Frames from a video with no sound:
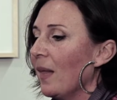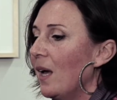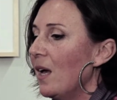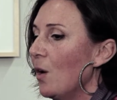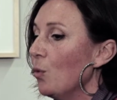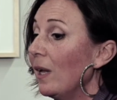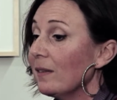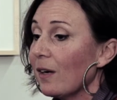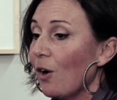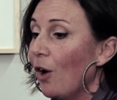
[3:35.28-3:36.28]
Eh,
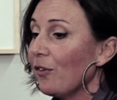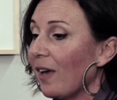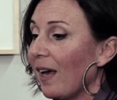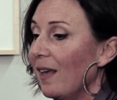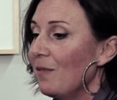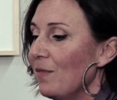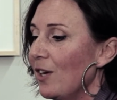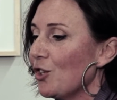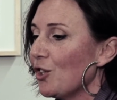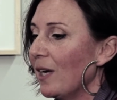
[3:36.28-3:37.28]
un'altra cosa che
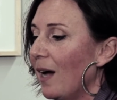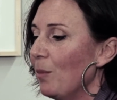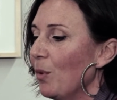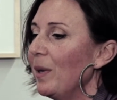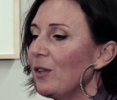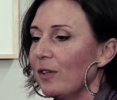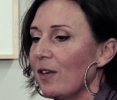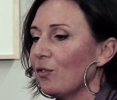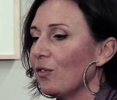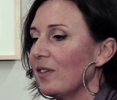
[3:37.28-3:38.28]
invece al momento
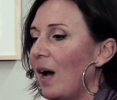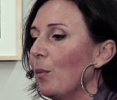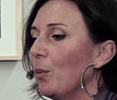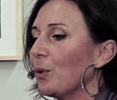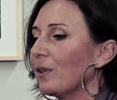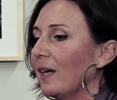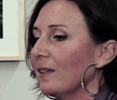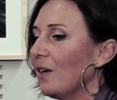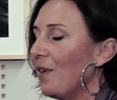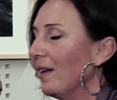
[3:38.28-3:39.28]
adesso stiamo
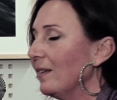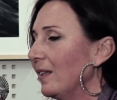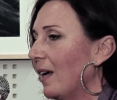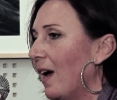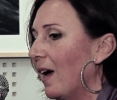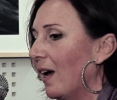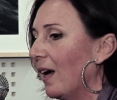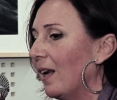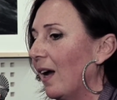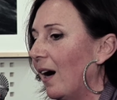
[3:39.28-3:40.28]
portando avanti
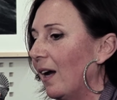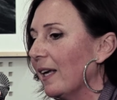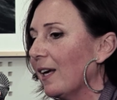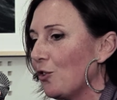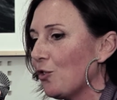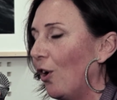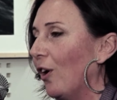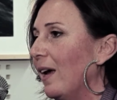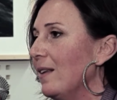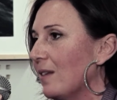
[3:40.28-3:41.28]
è la
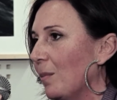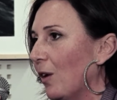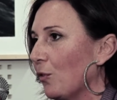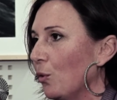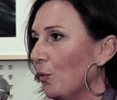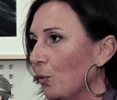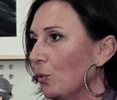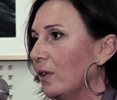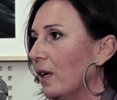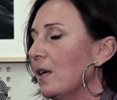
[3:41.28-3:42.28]
legacciola insieme allo slow
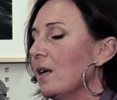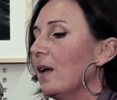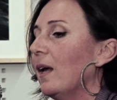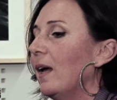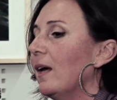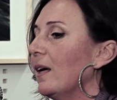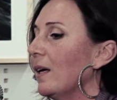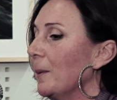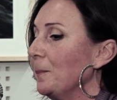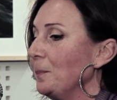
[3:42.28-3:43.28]
food.
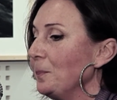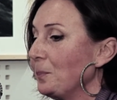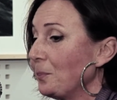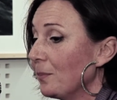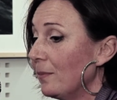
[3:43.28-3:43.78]
Ehm,